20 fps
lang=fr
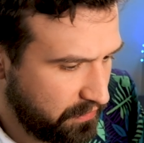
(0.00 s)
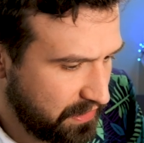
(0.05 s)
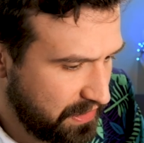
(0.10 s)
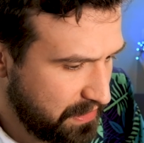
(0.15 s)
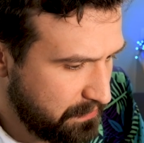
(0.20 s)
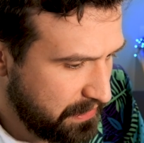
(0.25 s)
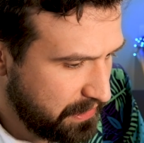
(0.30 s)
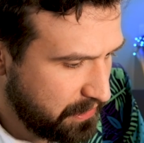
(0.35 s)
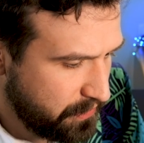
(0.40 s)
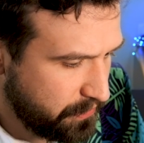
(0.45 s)

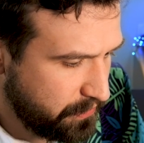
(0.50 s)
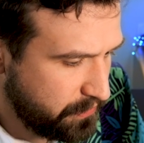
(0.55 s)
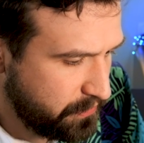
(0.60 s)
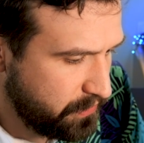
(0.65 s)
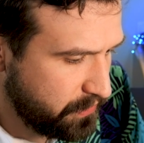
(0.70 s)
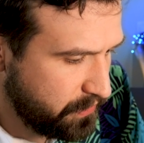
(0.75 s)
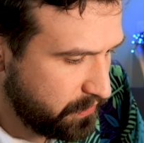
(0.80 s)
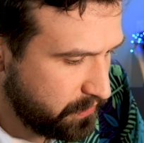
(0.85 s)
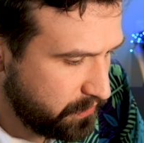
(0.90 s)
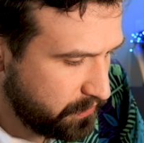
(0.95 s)
J'élimine le
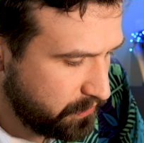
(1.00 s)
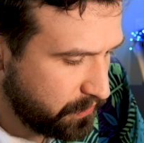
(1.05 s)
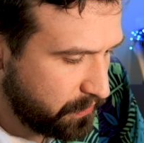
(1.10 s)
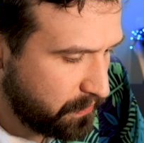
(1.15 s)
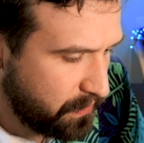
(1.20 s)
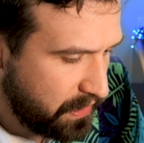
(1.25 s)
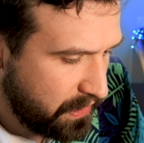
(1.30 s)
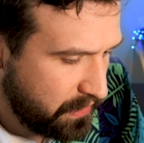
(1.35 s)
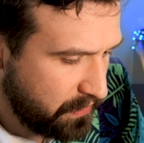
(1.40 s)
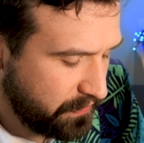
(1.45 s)
2, le
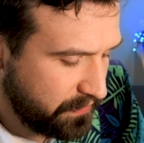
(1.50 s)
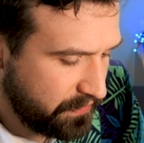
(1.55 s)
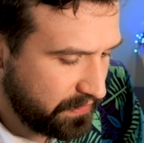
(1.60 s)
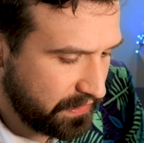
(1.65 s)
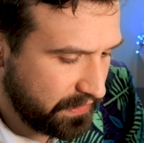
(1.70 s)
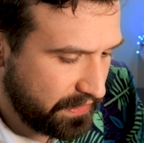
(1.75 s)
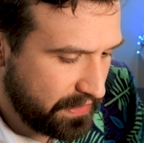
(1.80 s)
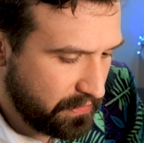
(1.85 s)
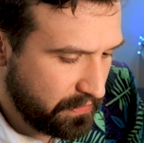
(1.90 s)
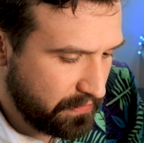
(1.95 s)
3, le
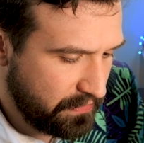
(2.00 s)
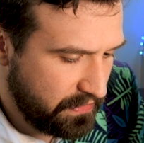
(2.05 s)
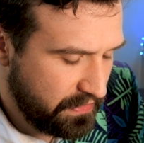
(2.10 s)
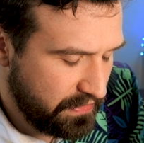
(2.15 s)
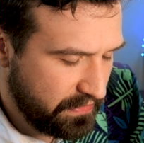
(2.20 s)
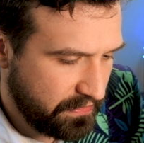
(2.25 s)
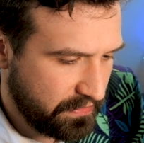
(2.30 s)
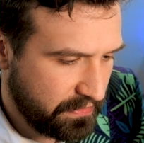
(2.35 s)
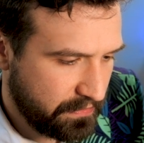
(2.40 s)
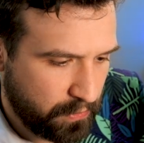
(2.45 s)
5 et le
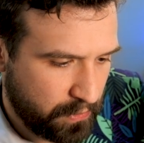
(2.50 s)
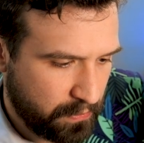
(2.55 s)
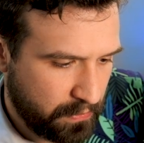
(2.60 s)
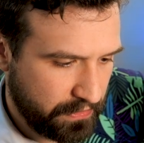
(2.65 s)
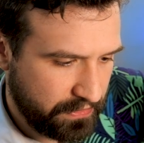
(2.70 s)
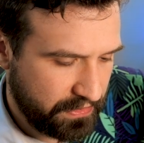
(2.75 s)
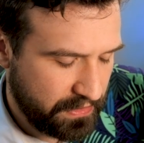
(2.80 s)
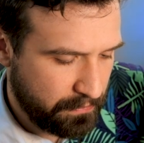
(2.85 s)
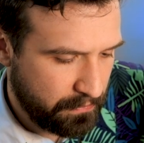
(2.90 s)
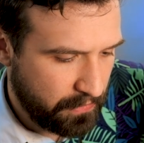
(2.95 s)
6. Pour
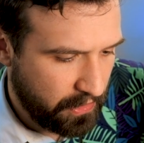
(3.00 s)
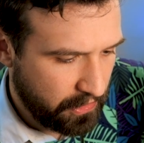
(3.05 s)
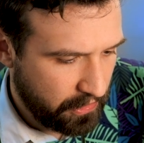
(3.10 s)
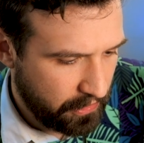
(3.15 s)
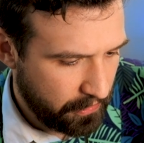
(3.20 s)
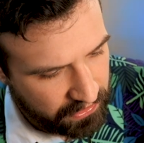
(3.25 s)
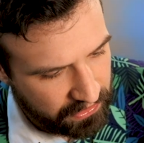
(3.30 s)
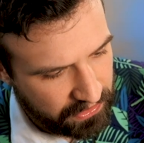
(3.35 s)
moi, c'est mort.